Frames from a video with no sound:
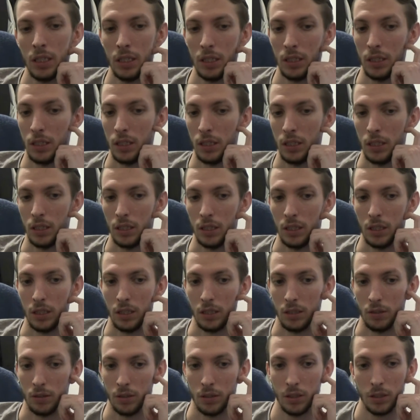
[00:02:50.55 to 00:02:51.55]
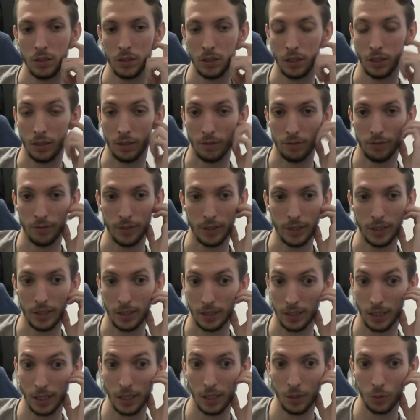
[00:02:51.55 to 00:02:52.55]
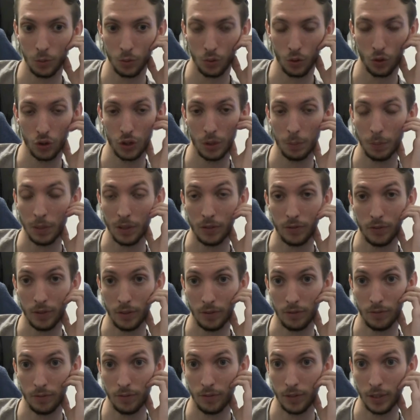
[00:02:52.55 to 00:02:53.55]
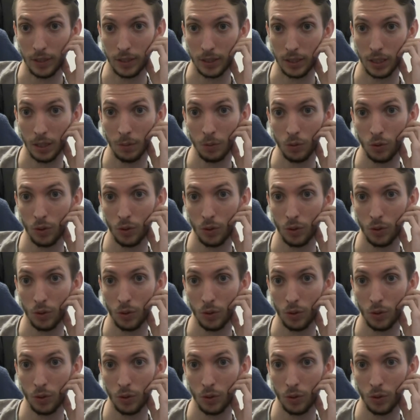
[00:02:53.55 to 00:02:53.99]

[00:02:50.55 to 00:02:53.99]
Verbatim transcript: Et voilà, ça fait très longtemps que j'ai pas fait de facecam.